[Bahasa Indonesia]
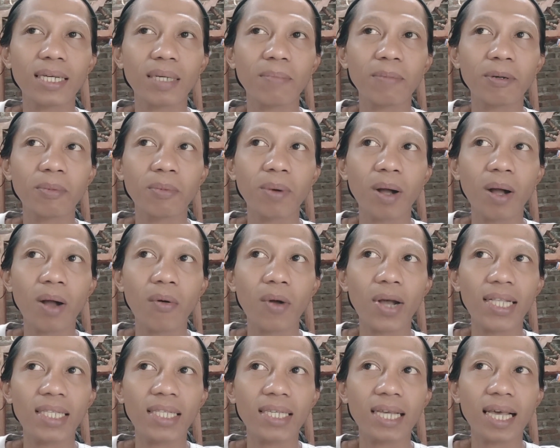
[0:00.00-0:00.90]

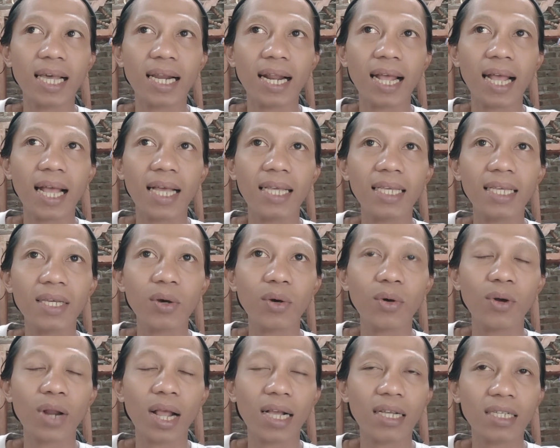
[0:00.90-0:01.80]
mewawancarai
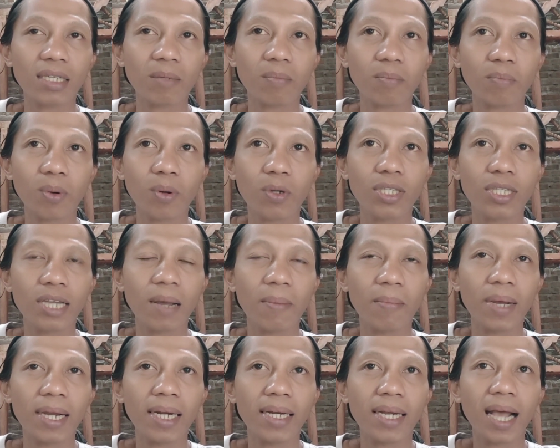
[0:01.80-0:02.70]
orang sepuh
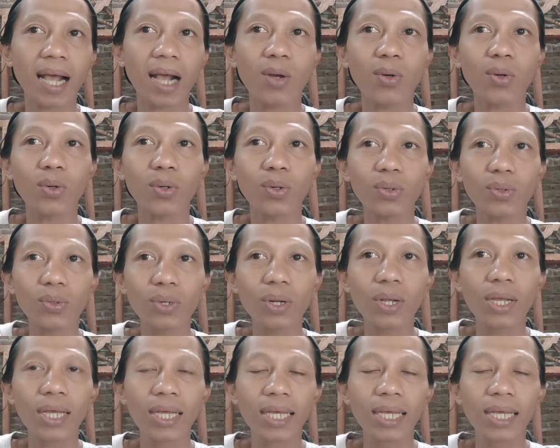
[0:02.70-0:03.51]
zaman dahulu